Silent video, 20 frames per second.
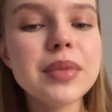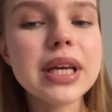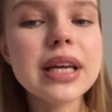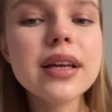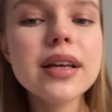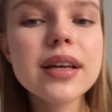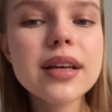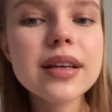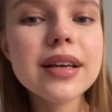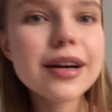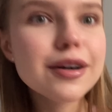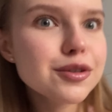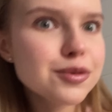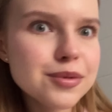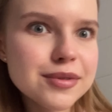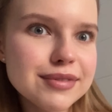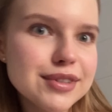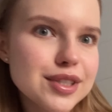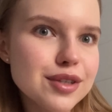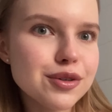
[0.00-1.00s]
i jakoś
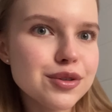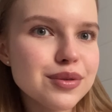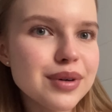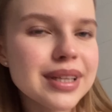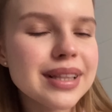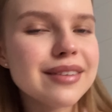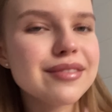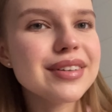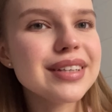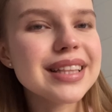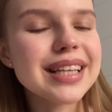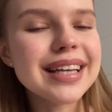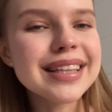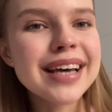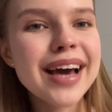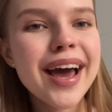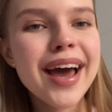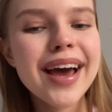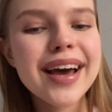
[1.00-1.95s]
mi wyskoczyła na Vinted,